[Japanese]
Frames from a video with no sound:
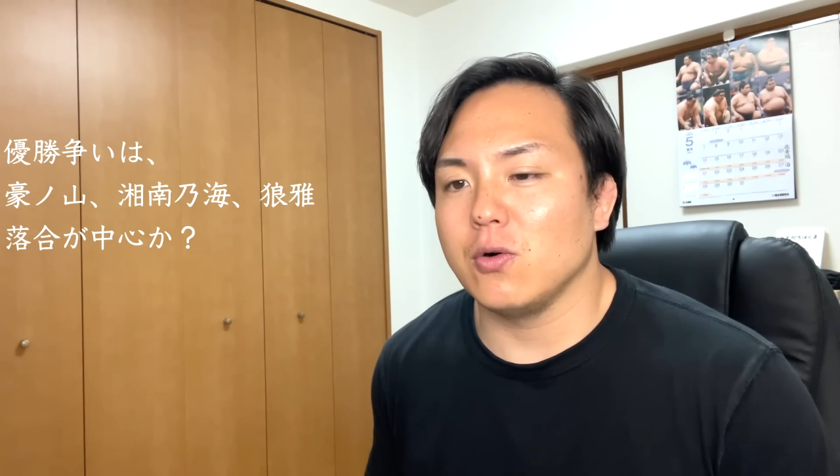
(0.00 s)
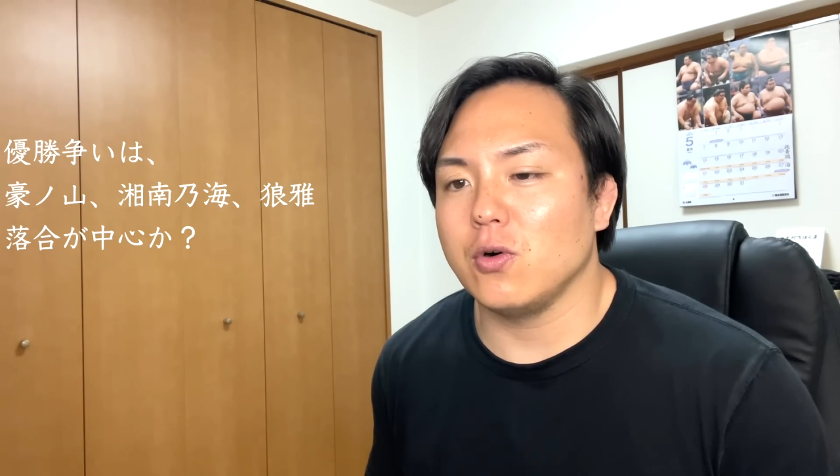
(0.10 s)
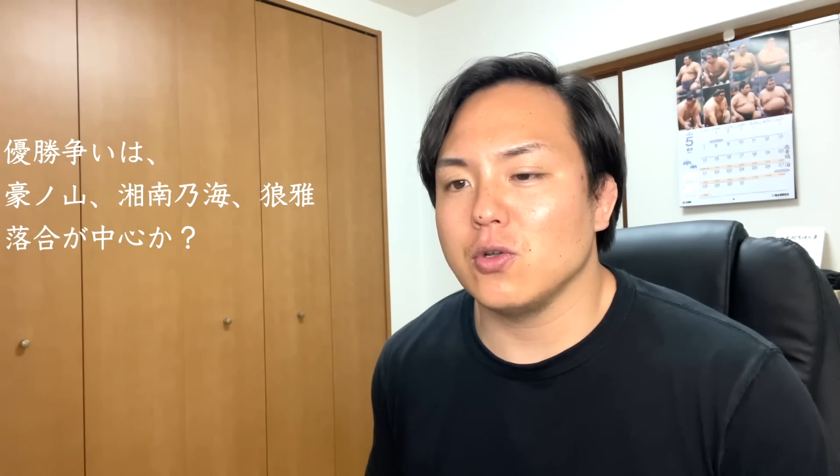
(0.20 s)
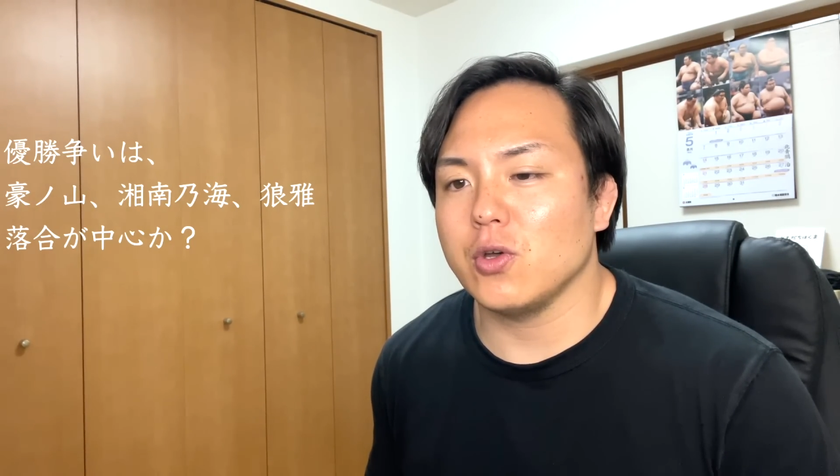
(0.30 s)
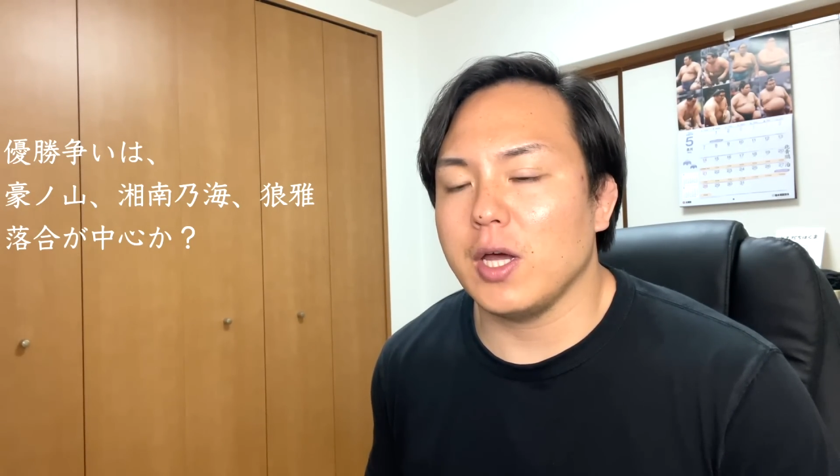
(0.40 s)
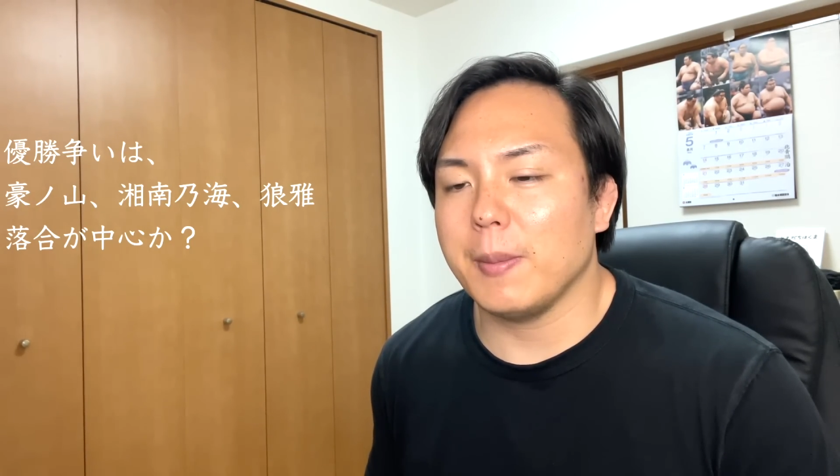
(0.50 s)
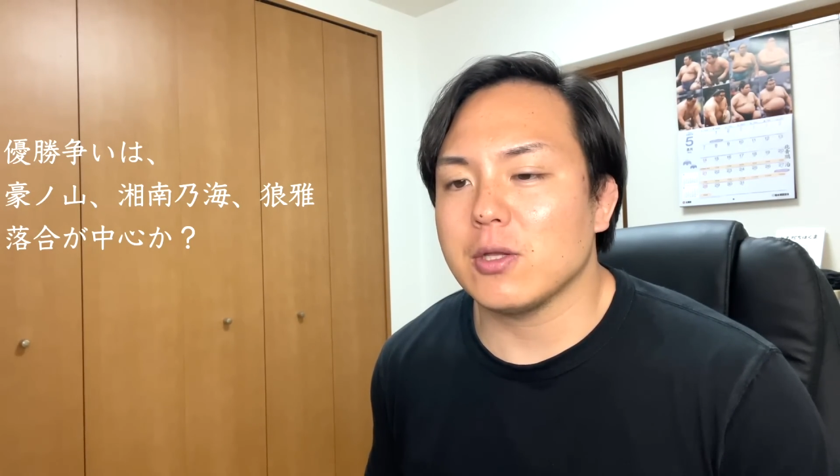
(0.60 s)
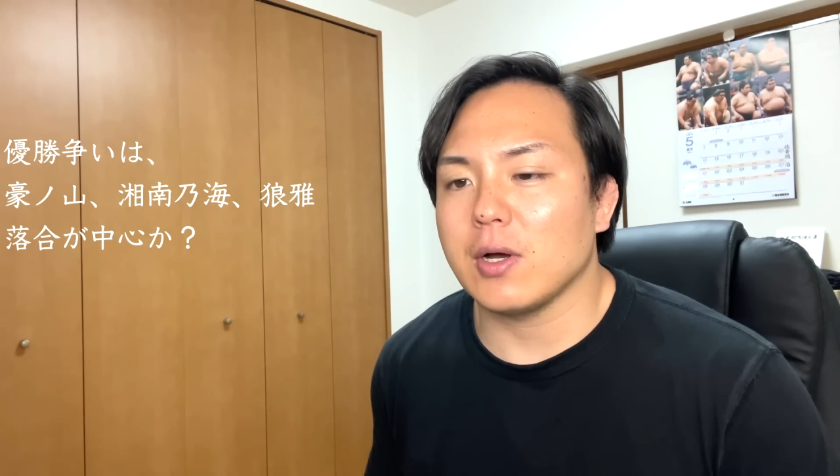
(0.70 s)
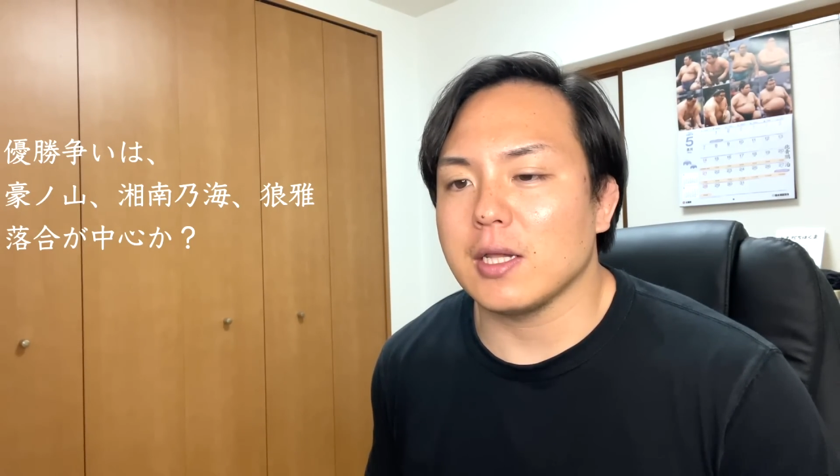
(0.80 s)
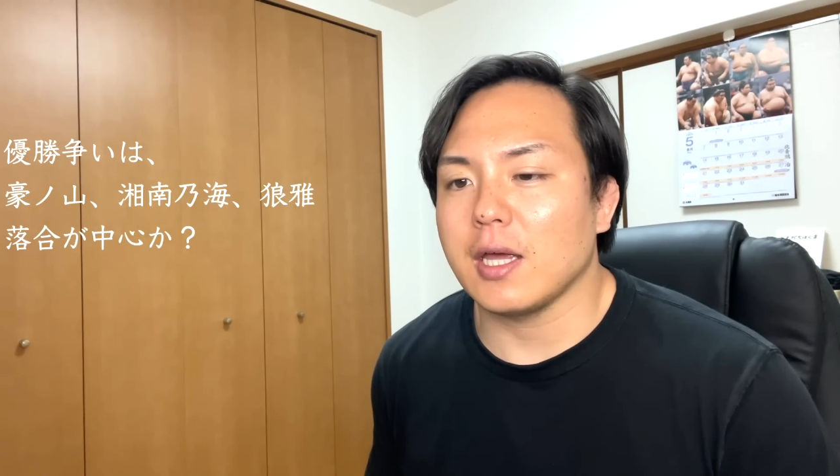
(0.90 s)
豪ノ山
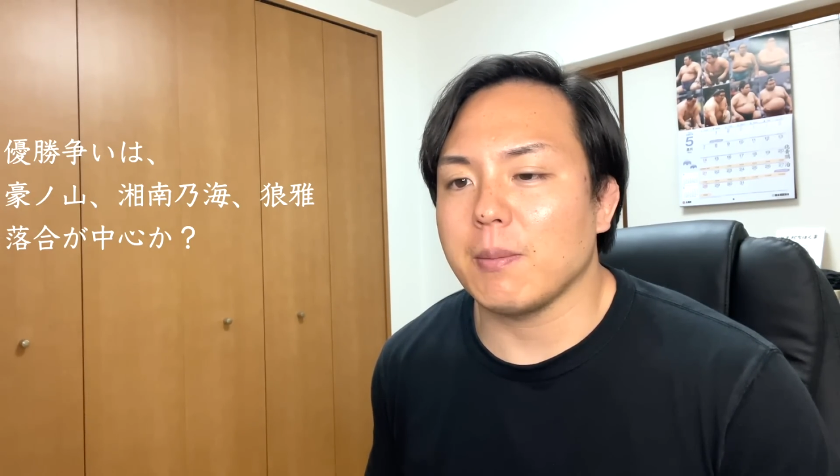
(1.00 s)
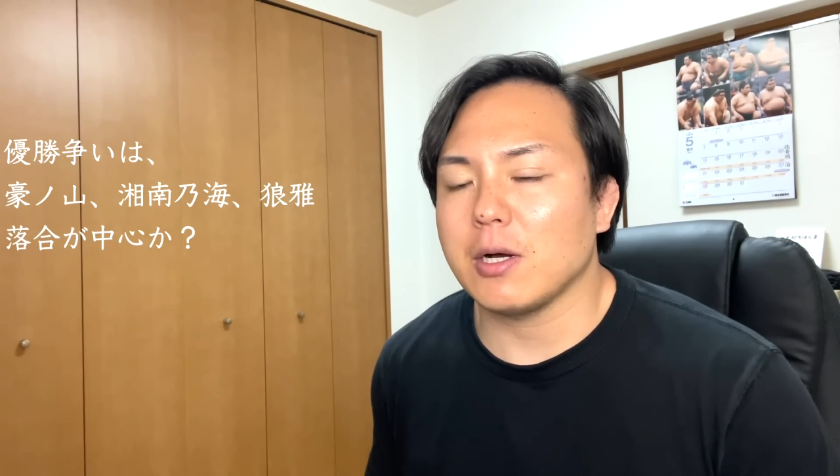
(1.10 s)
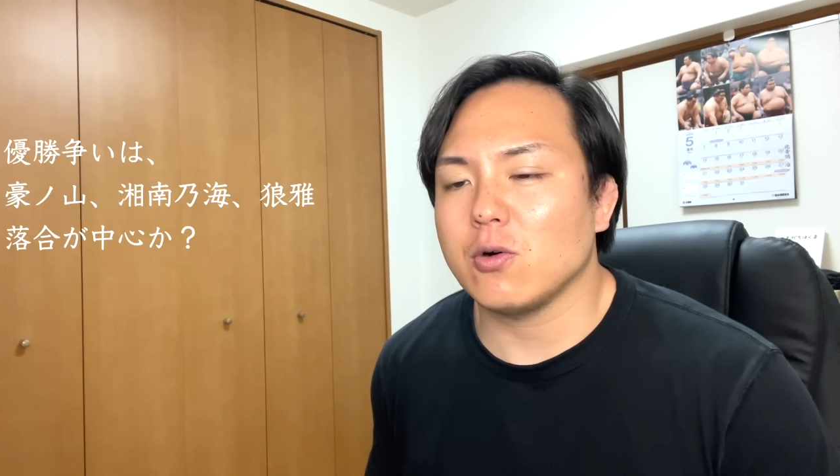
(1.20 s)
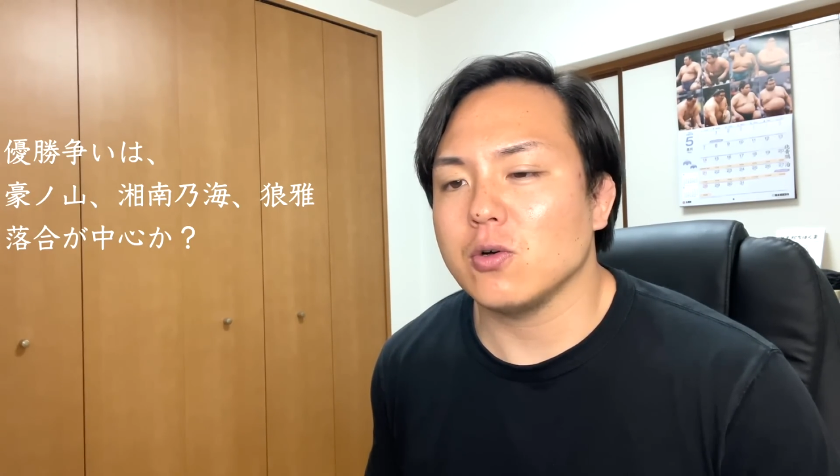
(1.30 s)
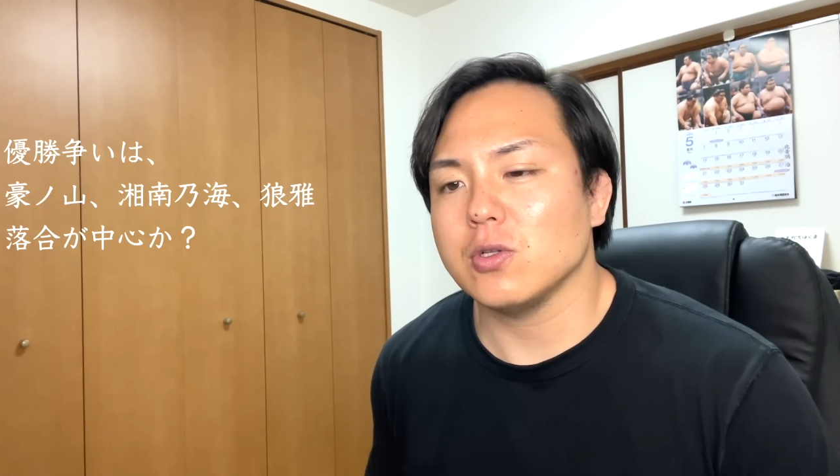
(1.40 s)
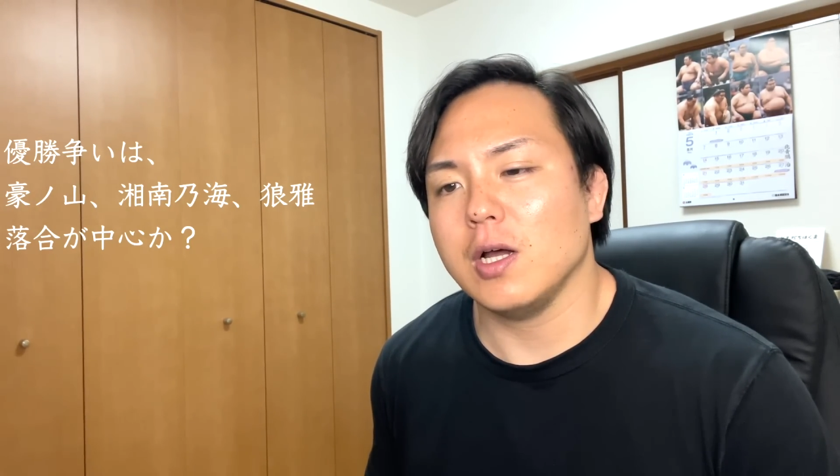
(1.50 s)
とかね、まあ、